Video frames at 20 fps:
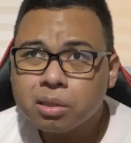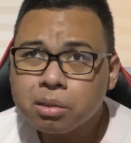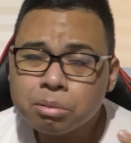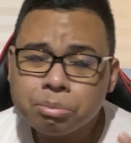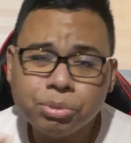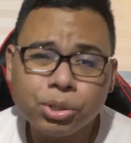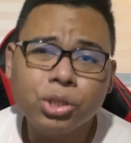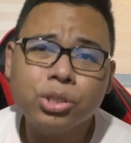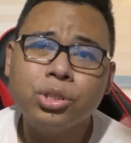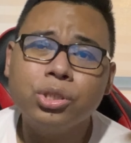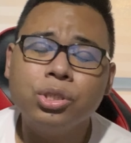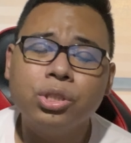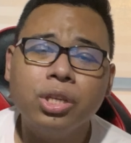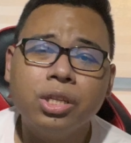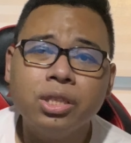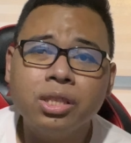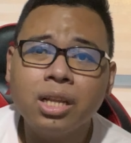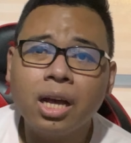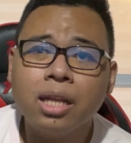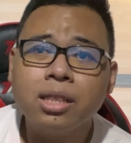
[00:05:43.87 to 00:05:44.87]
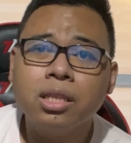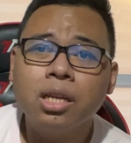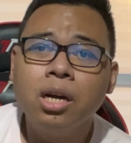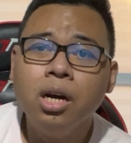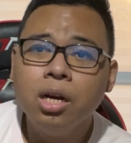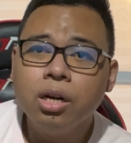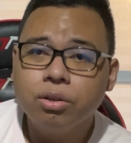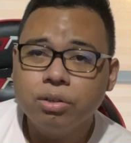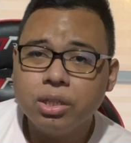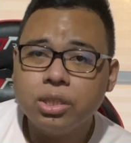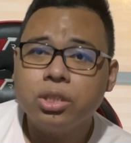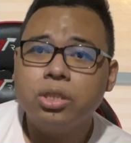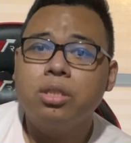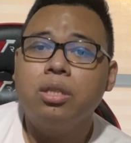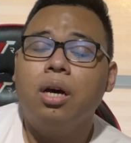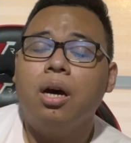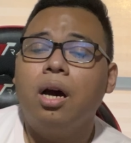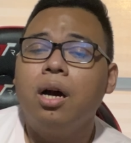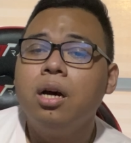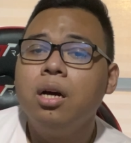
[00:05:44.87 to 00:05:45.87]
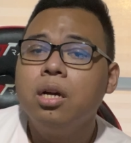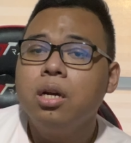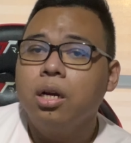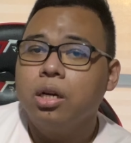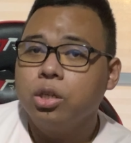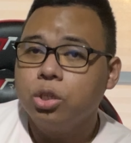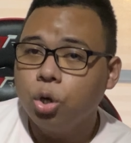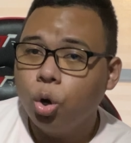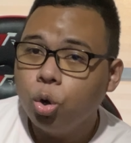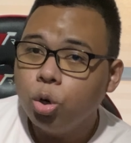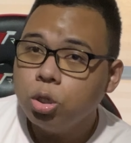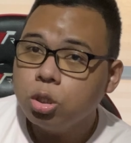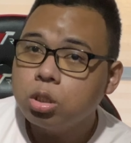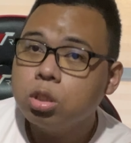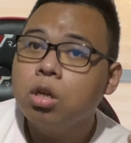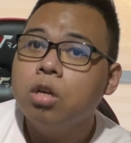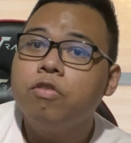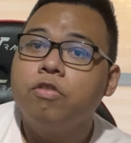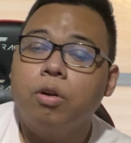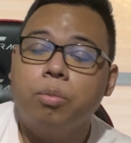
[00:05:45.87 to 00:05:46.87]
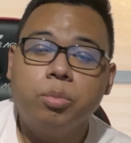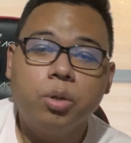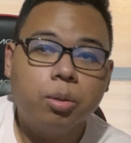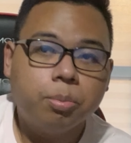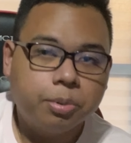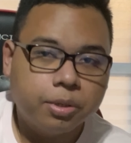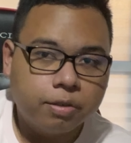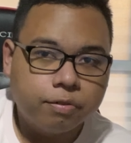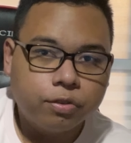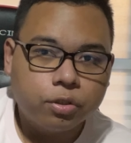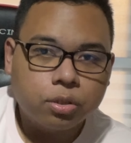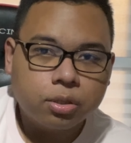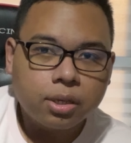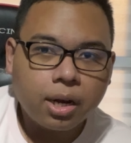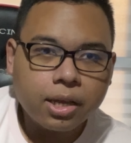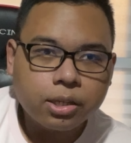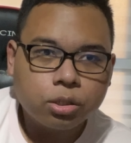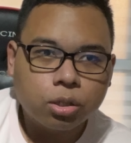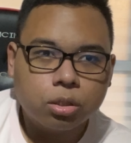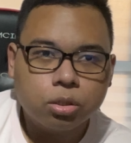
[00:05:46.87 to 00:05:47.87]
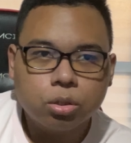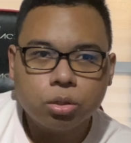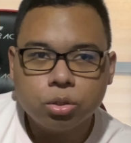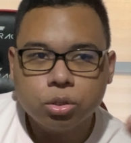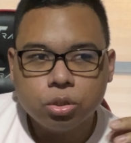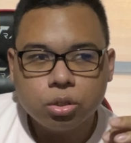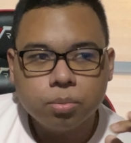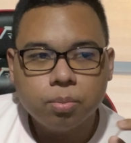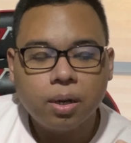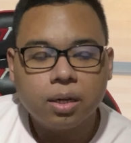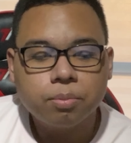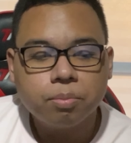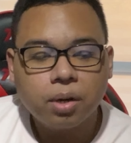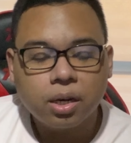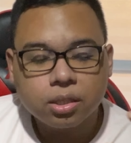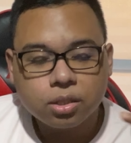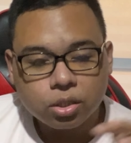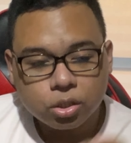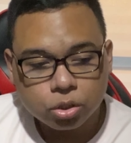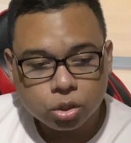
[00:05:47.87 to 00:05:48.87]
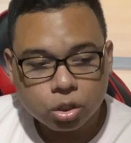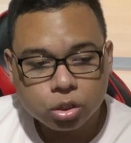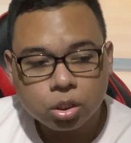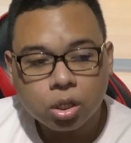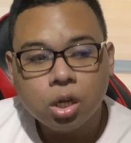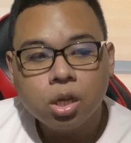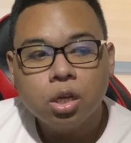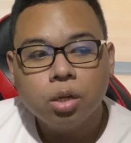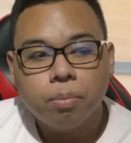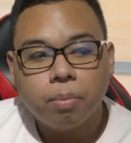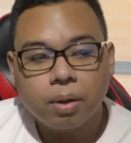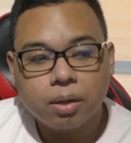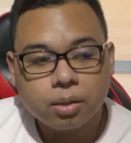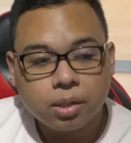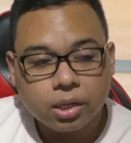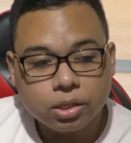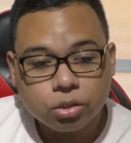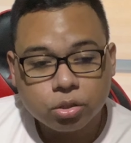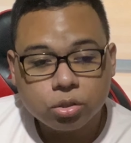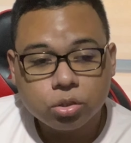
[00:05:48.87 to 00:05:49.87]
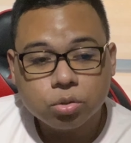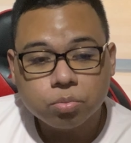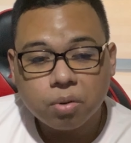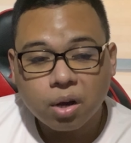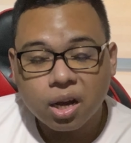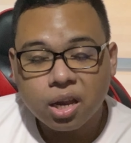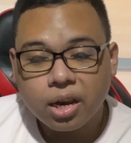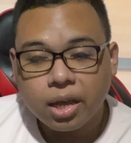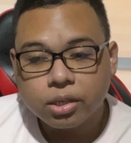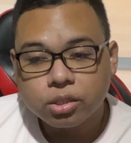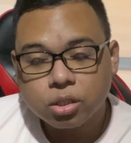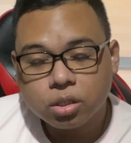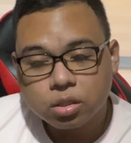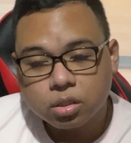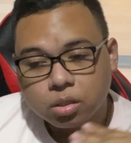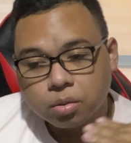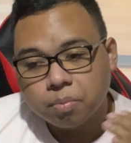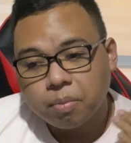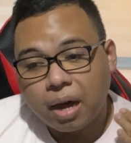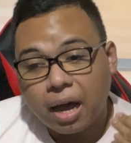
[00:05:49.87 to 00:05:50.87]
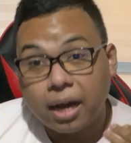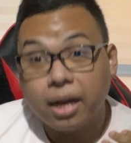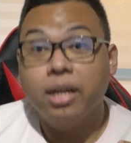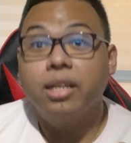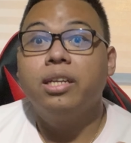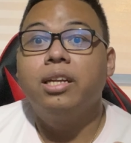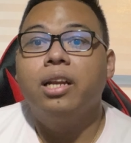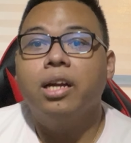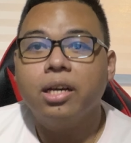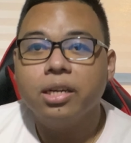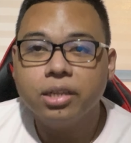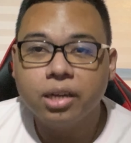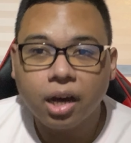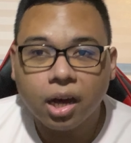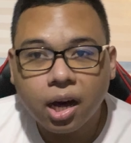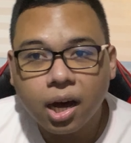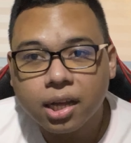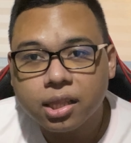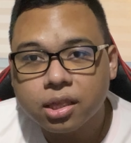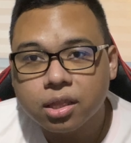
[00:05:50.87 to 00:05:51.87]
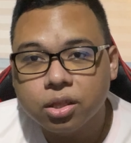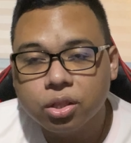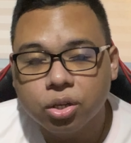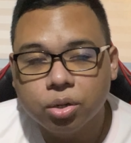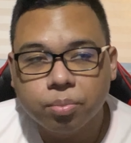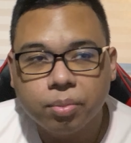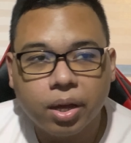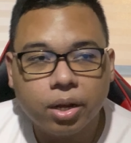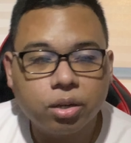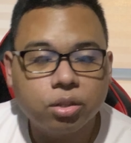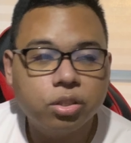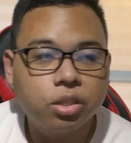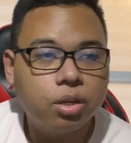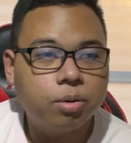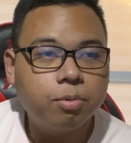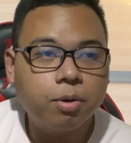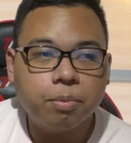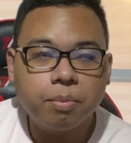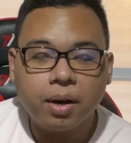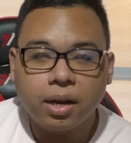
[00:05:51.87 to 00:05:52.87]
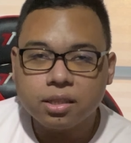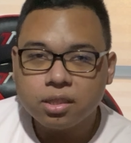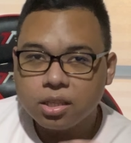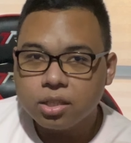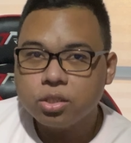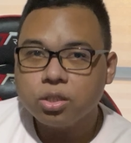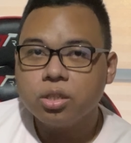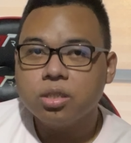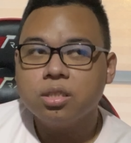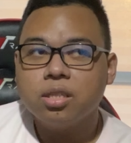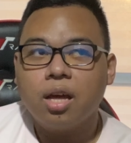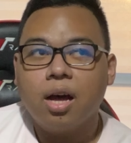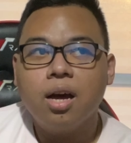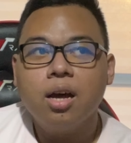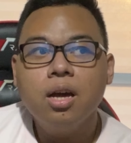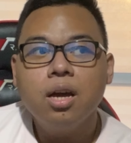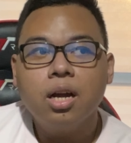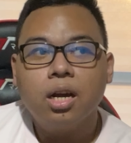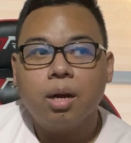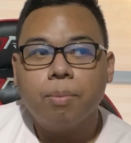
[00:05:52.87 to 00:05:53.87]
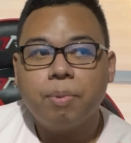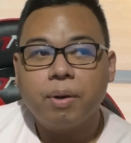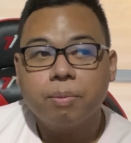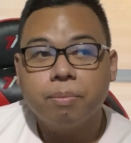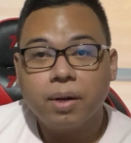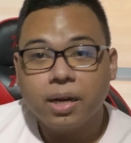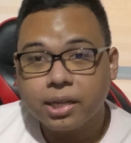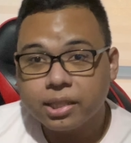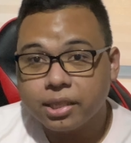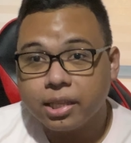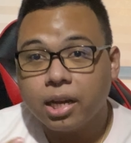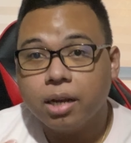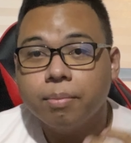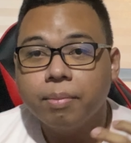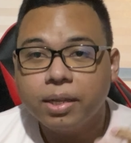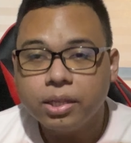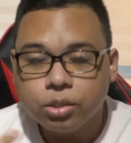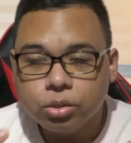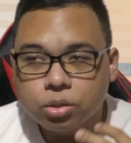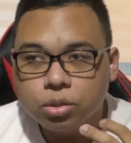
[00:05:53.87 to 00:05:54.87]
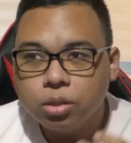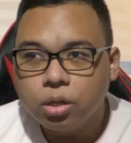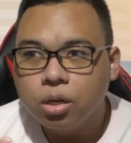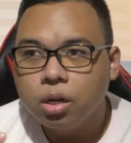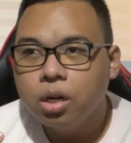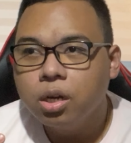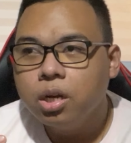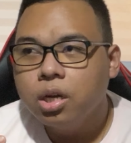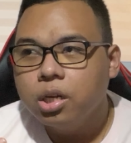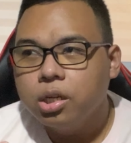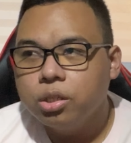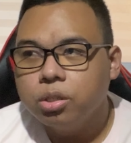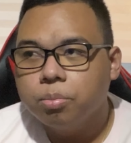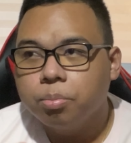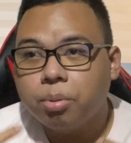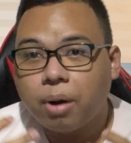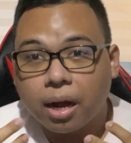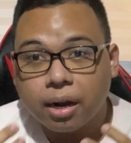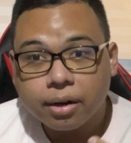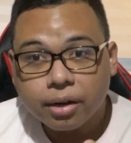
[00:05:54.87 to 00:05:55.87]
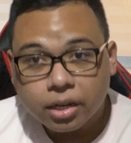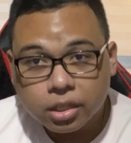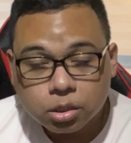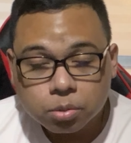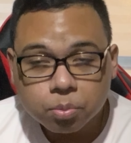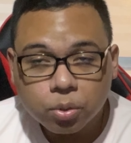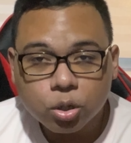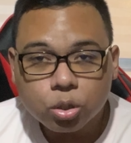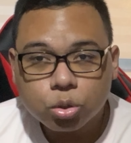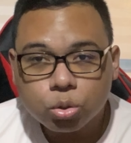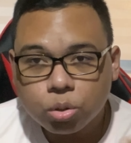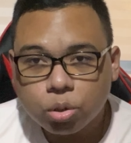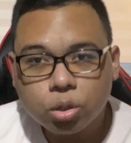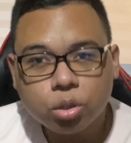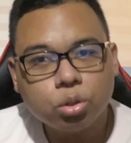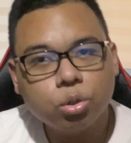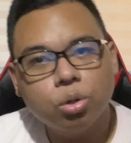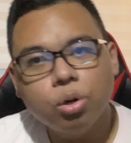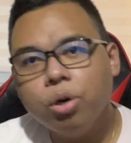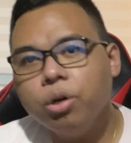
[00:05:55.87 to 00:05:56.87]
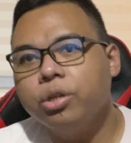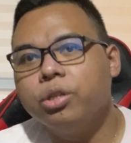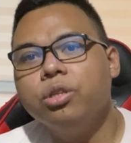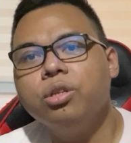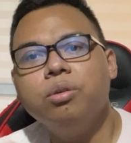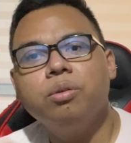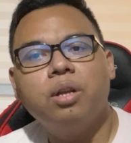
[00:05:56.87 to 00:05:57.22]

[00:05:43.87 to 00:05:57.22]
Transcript: Because you did not reach the goals from your previous lesson. So, yung ibang mga teachers, pag ganun yung mga lessons, maaga nila kinaka, no? Meron din naman mga teachers na kapag maganda naman yung, yung progress mo, tuloy-tuloy, no?